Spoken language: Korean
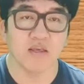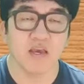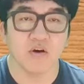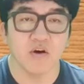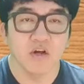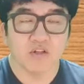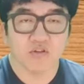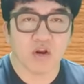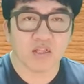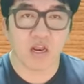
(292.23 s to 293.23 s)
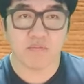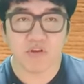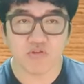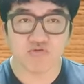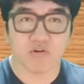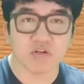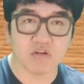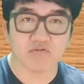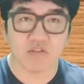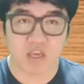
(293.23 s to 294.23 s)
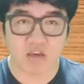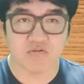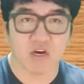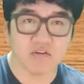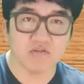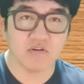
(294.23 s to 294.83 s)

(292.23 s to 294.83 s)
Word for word: 해서 너랑 나랑 밀어주고 끌어주고 땡겨주고 아이고